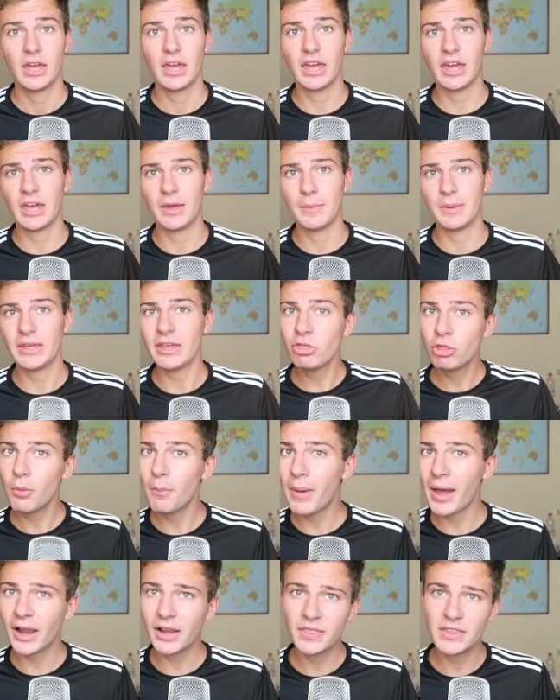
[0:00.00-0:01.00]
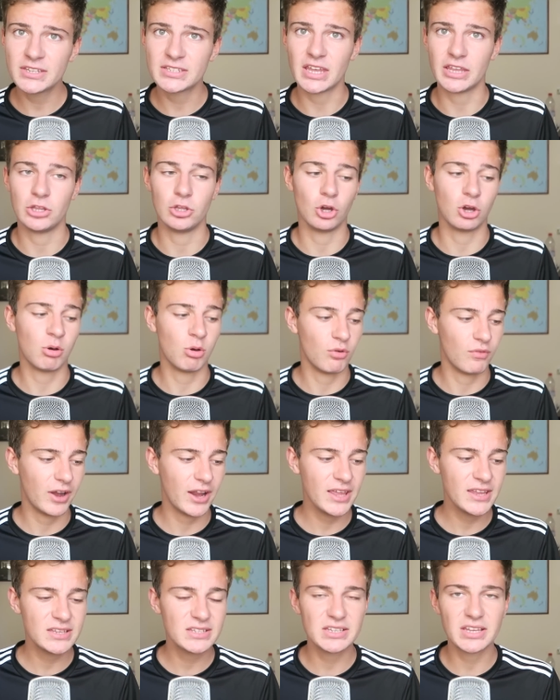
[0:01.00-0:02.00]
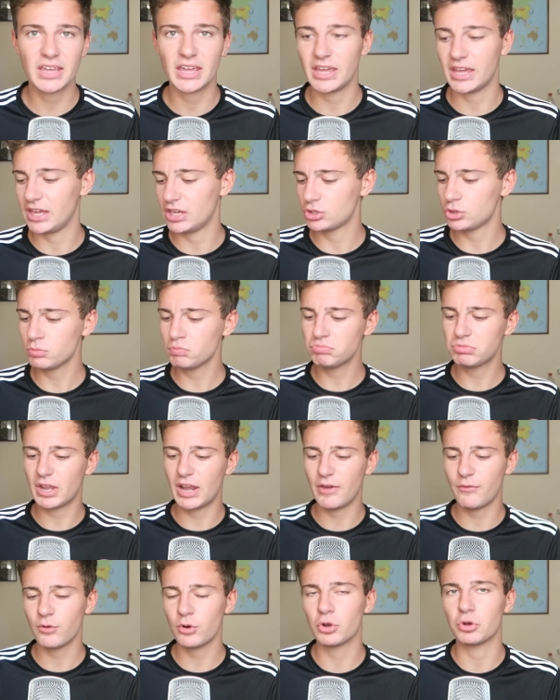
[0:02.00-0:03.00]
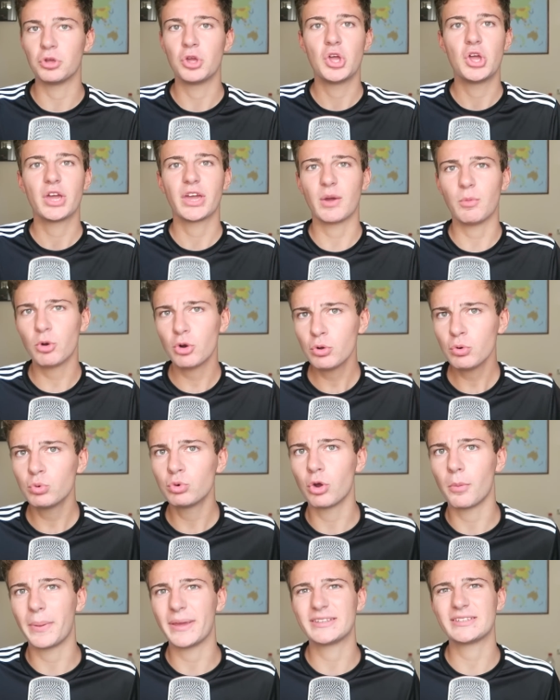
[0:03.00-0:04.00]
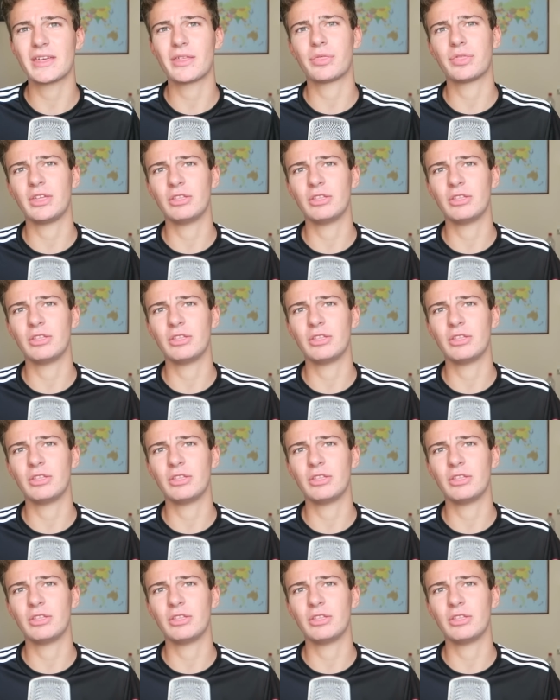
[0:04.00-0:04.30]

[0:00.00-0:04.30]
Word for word: Eh, yendo más al diseño, como veréis eh, son teléfonos que bueno, uno pesa